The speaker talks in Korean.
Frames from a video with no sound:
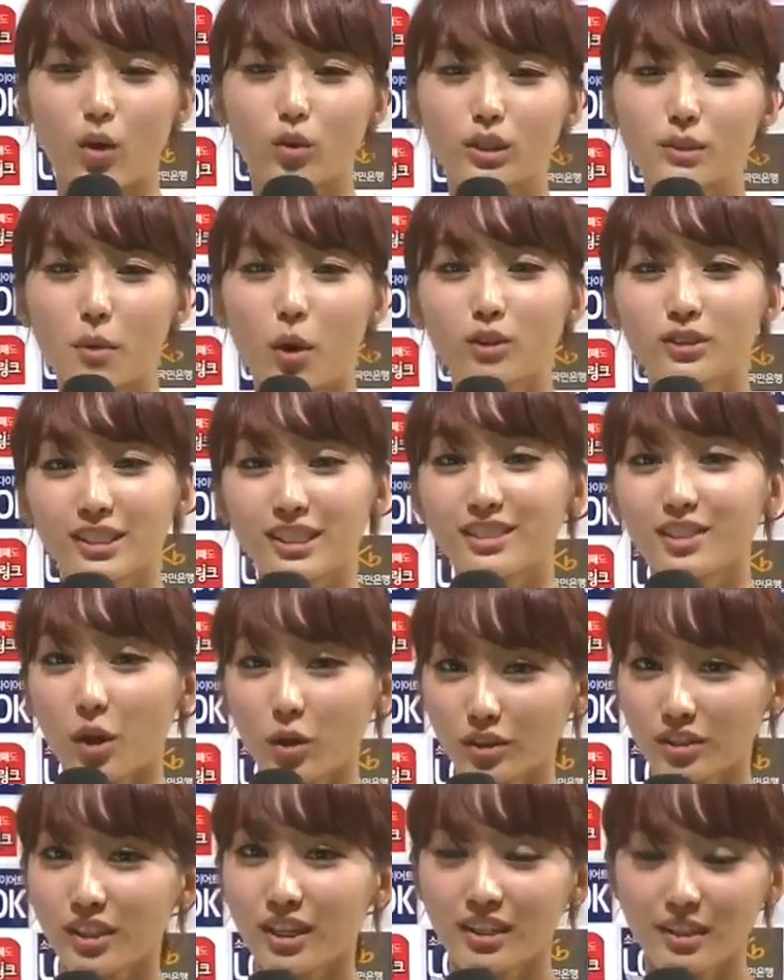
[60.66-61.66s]
오늘 멋진
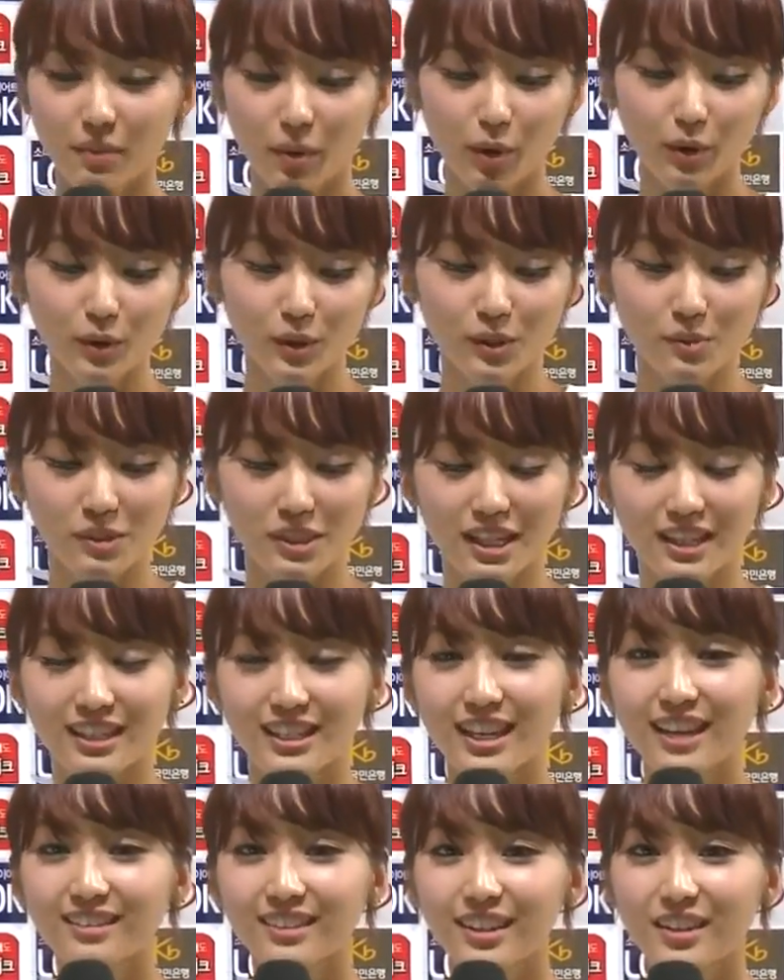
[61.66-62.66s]
적시타를 보여줬습니다.
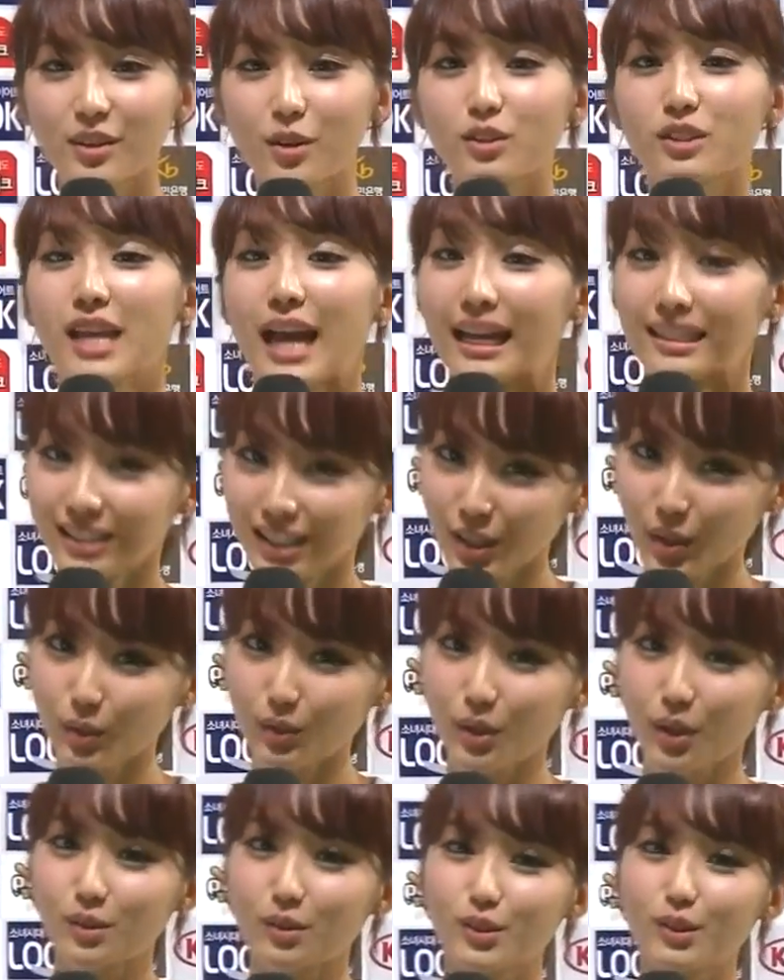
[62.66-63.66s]
기아 타이거즈 안치홍
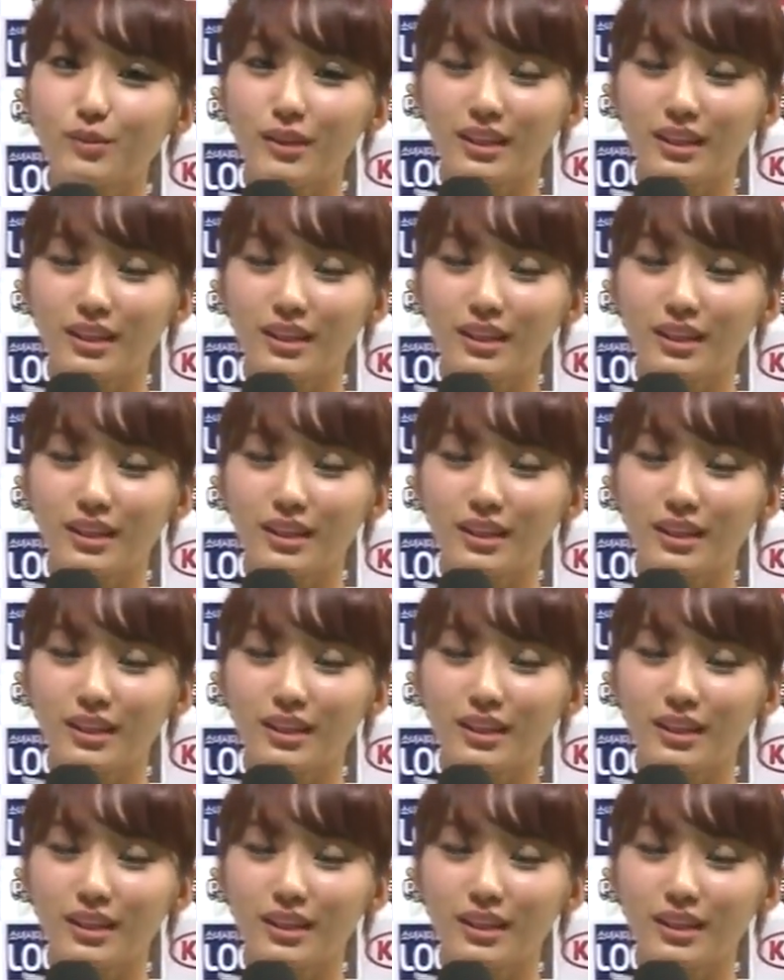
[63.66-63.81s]
선수